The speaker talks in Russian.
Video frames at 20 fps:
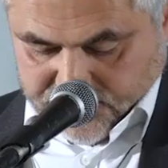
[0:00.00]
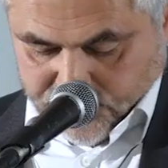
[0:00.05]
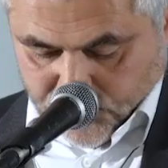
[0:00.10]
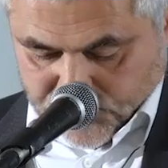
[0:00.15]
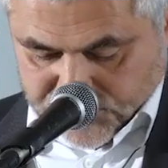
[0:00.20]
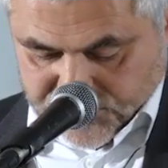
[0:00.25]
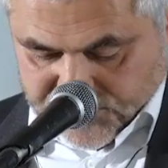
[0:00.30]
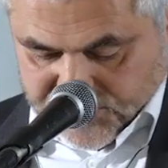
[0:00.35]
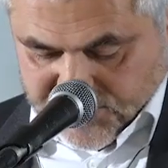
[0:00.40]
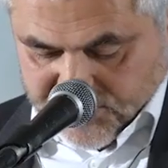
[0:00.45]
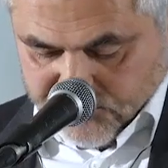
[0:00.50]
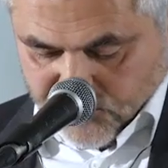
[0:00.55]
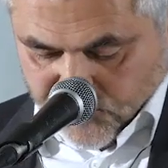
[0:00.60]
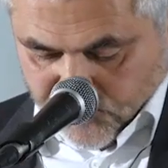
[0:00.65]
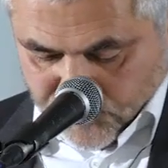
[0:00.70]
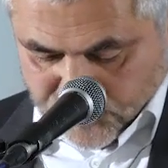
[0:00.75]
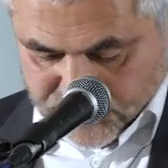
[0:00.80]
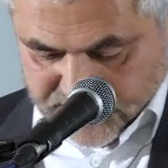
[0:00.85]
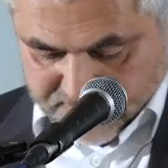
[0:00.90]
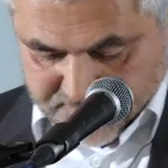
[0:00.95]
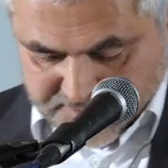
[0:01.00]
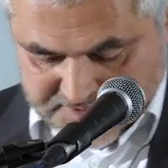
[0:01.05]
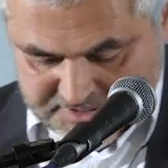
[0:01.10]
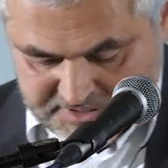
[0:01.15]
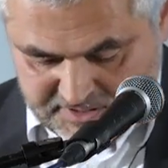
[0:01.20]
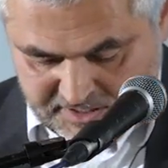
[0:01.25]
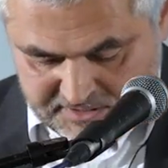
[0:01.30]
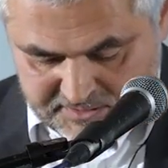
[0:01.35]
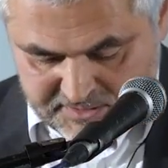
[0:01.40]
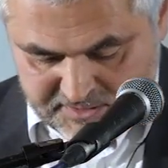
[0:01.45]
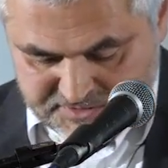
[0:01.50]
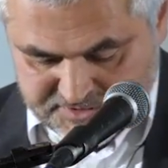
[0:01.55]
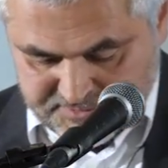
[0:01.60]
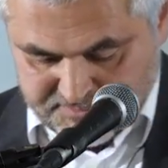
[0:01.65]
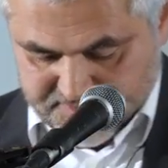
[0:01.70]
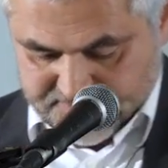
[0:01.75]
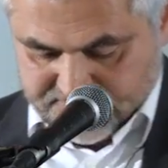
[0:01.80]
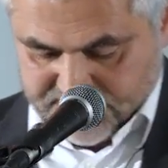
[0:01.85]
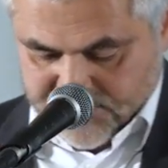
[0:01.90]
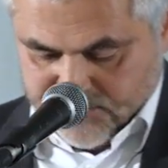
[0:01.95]
Творческими вузами,
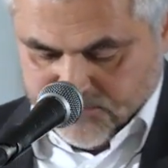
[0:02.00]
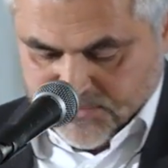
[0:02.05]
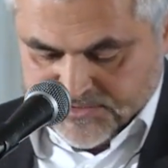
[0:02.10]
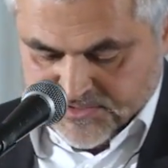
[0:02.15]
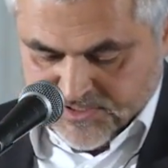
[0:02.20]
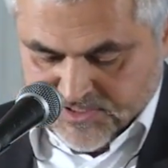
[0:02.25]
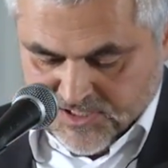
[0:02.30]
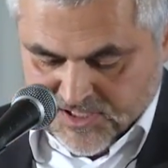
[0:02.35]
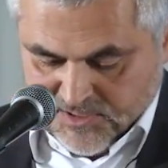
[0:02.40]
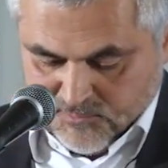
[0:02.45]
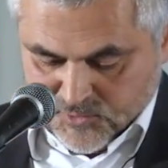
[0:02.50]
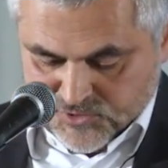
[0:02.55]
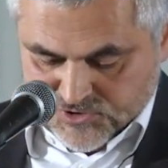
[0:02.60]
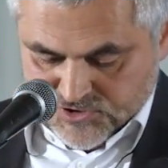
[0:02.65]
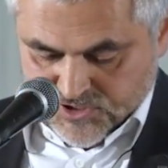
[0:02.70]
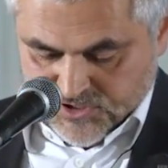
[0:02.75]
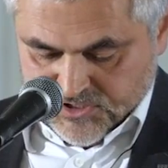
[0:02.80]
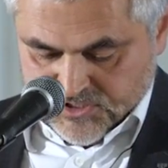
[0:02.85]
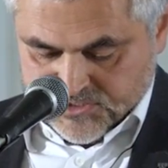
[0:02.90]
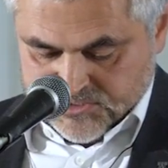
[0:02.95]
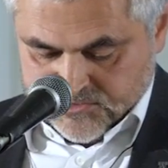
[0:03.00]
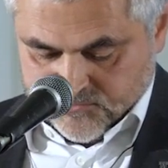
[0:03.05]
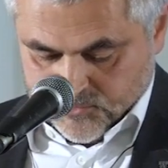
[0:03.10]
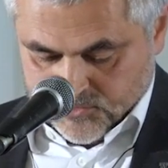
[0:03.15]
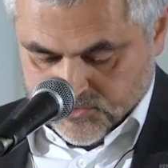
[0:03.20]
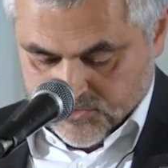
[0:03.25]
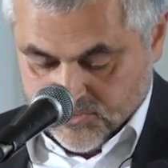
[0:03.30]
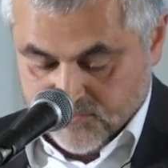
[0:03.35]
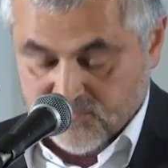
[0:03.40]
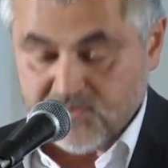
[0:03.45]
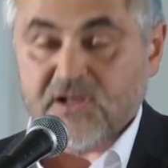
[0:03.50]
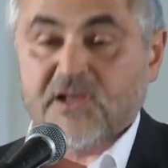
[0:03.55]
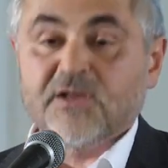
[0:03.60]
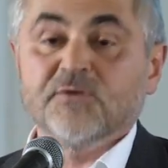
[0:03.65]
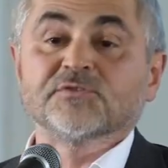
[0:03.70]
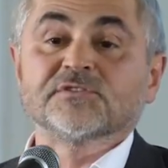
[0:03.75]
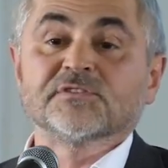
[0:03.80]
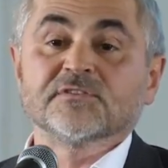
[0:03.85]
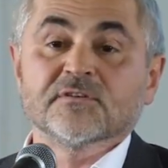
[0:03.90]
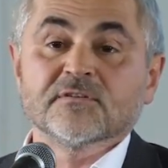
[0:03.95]
сохранившими свои модели обучения сегодня
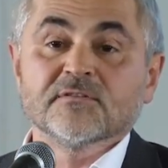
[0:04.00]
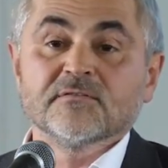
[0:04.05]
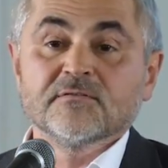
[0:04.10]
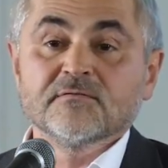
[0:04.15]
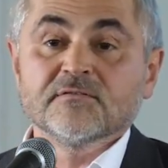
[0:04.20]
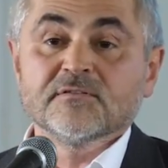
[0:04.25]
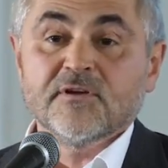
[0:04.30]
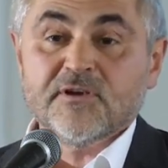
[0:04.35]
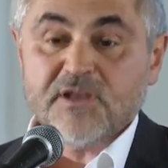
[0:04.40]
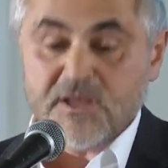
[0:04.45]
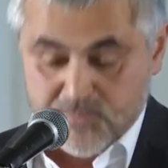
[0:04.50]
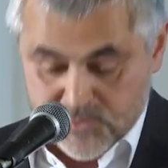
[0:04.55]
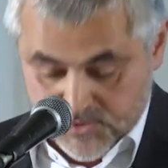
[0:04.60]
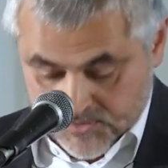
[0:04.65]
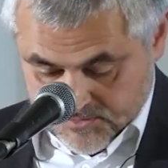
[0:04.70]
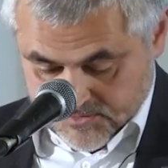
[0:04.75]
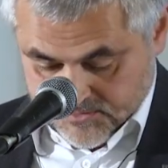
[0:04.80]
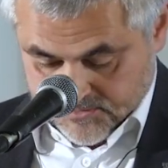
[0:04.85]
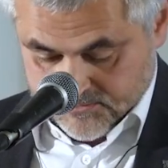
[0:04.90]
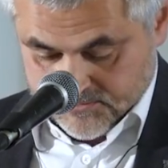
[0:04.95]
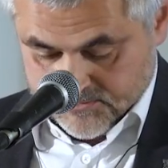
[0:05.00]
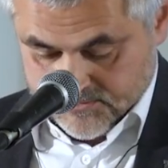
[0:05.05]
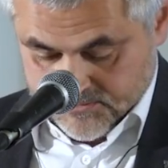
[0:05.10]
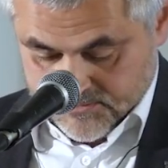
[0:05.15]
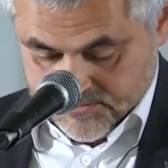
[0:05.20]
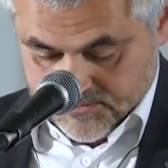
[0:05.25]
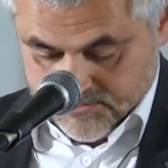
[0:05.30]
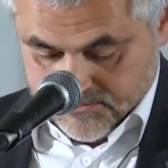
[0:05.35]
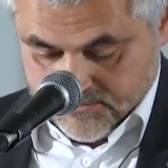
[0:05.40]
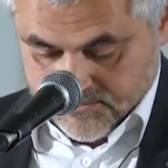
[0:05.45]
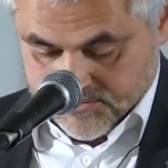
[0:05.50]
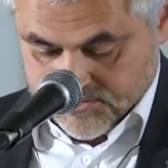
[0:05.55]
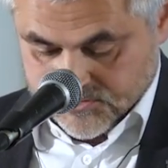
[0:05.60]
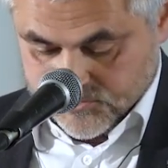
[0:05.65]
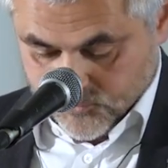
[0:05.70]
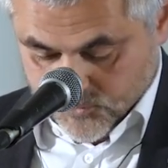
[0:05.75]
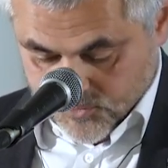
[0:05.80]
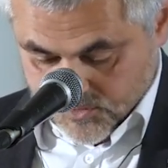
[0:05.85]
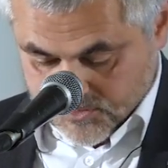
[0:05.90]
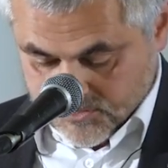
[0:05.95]
являются Репинка,
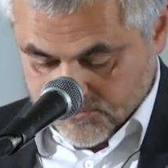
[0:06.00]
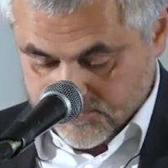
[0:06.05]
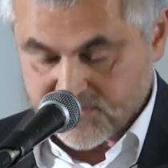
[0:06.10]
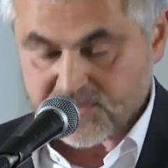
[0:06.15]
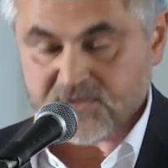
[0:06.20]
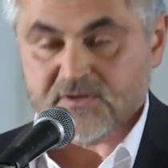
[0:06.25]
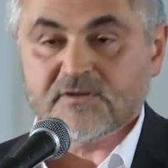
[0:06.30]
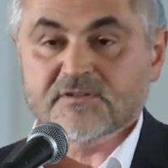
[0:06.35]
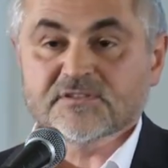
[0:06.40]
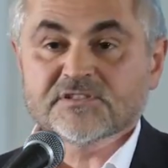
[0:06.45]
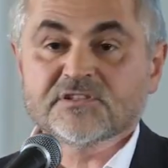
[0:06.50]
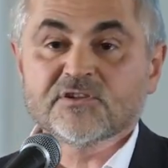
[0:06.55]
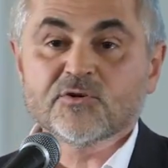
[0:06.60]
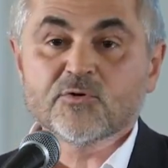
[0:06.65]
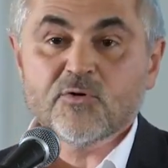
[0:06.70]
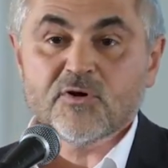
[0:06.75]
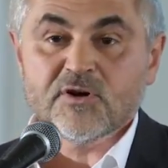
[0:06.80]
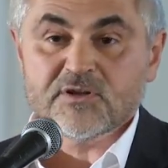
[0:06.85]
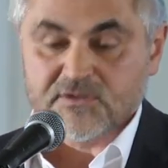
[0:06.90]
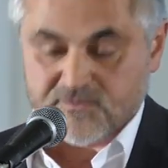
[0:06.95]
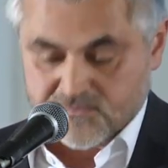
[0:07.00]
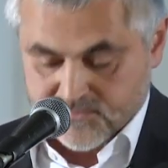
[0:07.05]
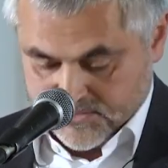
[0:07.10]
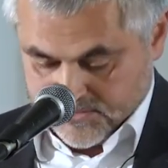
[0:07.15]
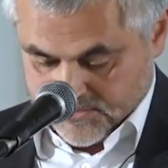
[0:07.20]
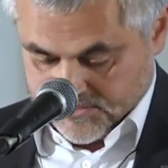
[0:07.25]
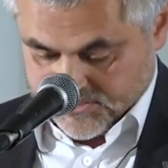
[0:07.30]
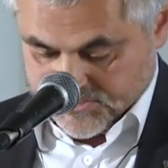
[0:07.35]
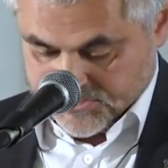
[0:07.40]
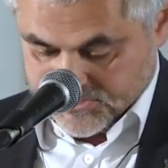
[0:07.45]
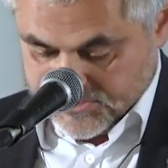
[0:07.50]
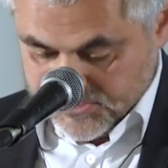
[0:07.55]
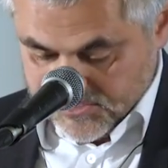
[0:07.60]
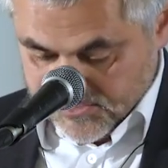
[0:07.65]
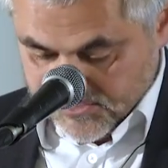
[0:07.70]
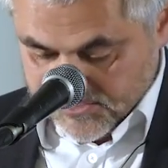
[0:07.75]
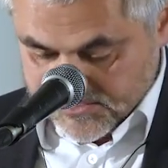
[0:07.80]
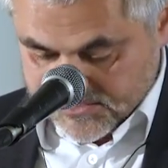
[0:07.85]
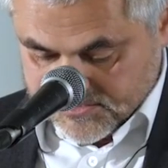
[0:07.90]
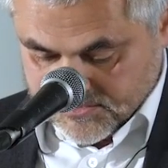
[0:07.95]
Суриковка, Строгановка,
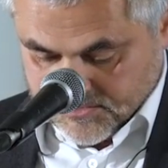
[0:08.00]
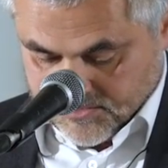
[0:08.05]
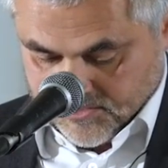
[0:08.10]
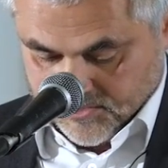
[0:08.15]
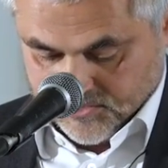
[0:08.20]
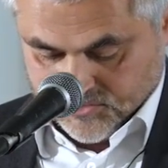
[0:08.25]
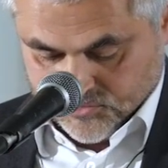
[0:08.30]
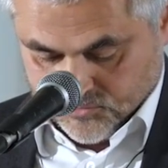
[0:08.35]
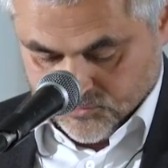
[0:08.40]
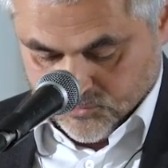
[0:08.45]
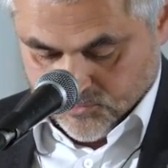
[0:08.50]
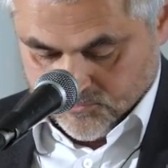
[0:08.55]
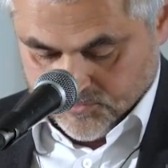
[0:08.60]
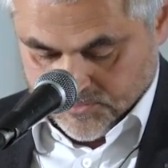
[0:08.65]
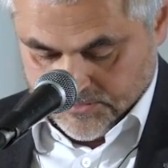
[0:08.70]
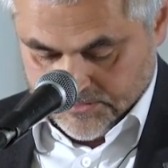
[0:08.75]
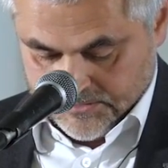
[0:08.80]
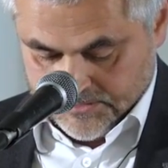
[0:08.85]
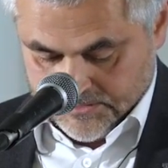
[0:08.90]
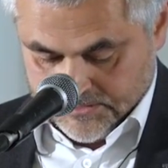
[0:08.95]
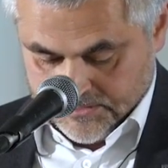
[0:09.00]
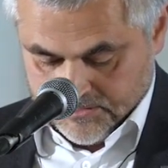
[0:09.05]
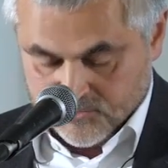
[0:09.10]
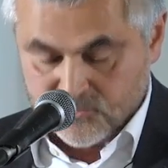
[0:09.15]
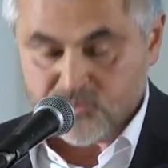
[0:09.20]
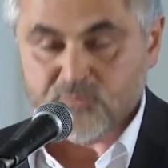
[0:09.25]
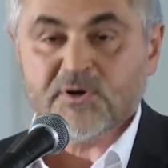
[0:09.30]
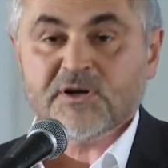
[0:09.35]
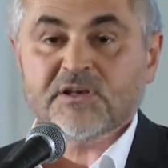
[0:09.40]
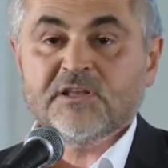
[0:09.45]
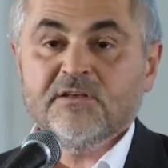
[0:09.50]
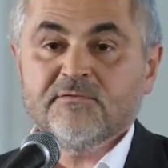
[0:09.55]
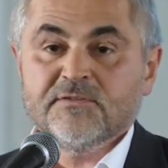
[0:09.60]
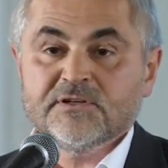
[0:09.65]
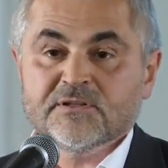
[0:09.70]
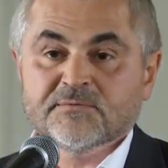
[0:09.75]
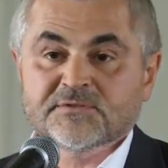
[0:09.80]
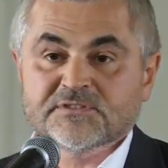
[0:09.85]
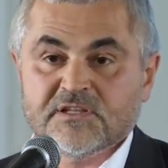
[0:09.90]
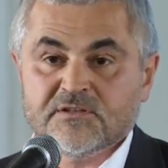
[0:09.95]
Штиглица, Глазунова. Но Мархи в
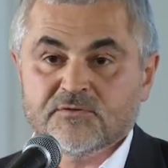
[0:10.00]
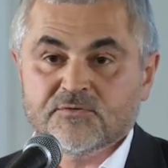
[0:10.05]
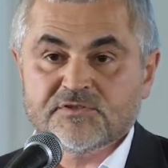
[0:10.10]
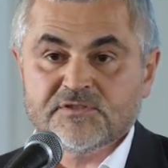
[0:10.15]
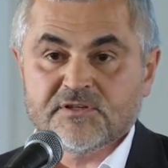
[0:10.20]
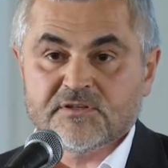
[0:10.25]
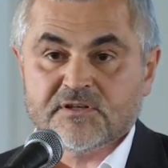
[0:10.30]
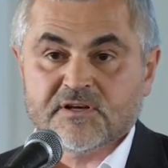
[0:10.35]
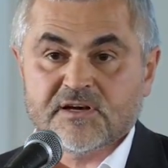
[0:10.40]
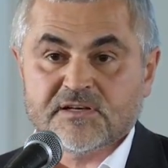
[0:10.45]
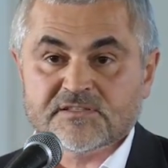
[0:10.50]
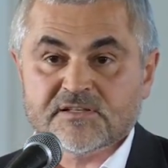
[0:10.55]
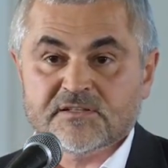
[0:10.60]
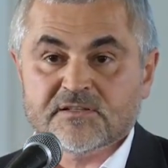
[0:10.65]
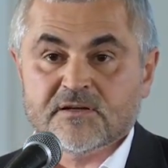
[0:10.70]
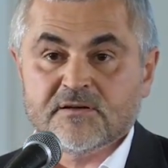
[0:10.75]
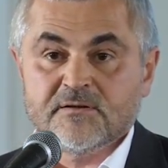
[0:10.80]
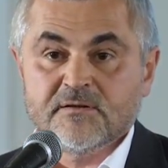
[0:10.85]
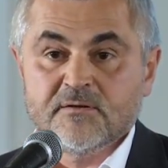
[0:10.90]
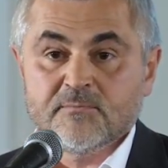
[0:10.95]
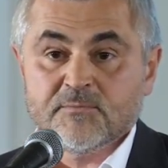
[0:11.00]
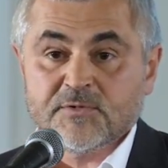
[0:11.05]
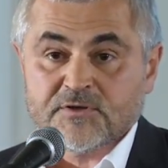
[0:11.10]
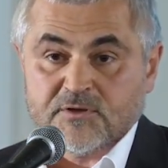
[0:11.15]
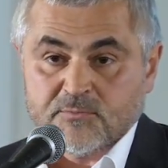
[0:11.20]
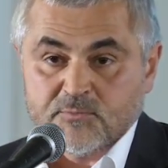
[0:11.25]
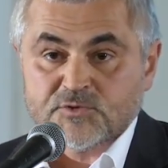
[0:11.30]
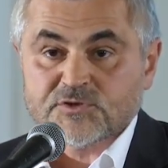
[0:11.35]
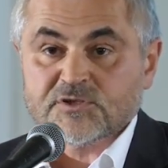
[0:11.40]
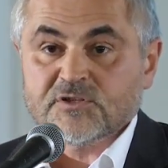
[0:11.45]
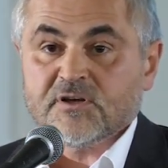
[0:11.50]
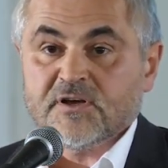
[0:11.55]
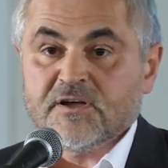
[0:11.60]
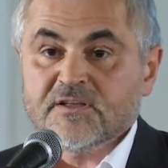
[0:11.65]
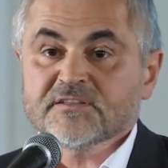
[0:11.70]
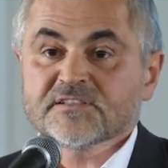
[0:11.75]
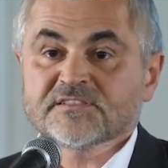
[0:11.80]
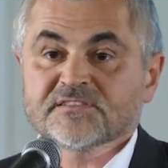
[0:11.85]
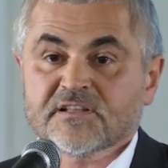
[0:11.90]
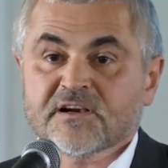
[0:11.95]
этом статусе отказано, потому что
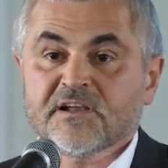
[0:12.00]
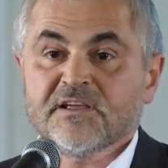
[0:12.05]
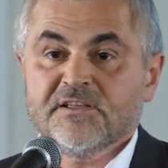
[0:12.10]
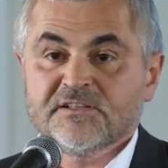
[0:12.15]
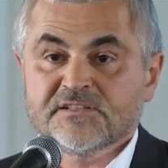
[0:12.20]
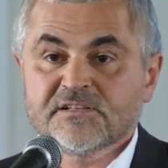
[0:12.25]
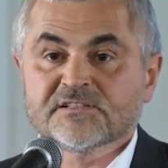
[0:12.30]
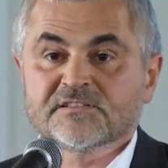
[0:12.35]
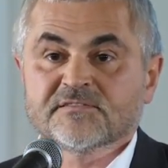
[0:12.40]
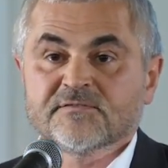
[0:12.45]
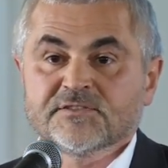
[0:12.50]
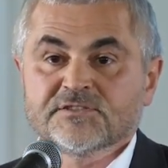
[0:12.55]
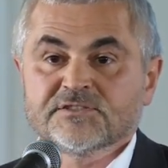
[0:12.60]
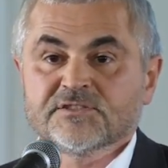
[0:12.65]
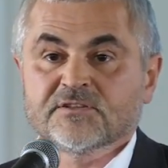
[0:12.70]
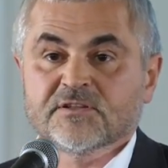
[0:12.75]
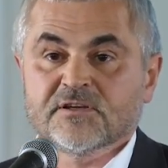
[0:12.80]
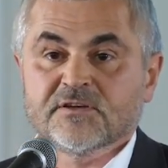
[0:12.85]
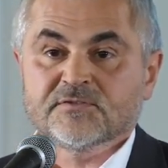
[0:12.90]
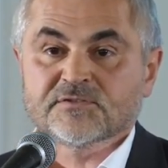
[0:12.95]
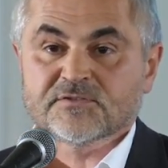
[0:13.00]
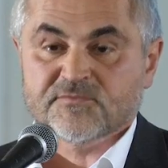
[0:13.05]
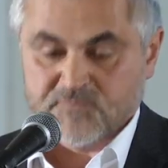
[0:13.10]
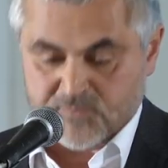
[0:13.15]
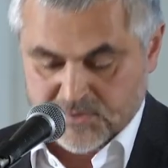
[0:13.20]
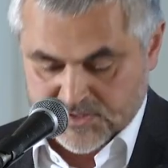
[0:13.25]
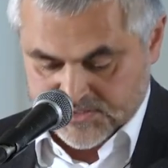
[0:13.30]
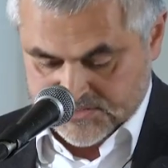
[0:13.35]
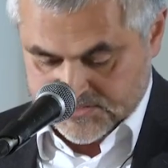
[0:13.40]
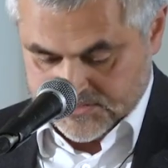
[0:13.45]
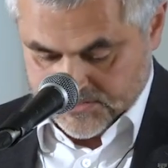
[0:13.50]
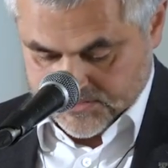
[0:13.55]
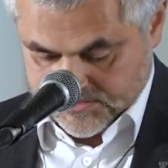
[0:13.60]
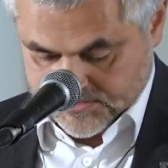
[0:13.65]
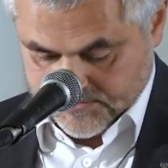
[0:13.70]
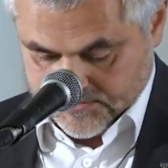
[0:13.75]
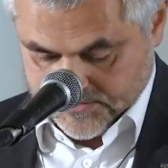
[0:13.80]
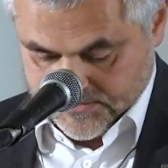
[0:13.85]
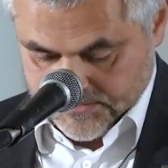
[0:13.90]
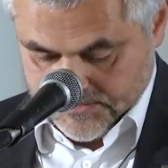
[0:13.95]
это строительство считается в
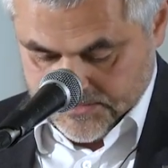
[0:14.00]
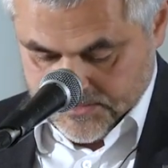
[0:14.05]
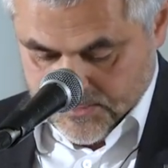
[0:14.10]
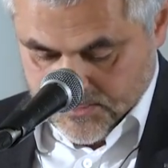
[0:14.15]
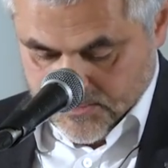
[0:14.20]
министерстве.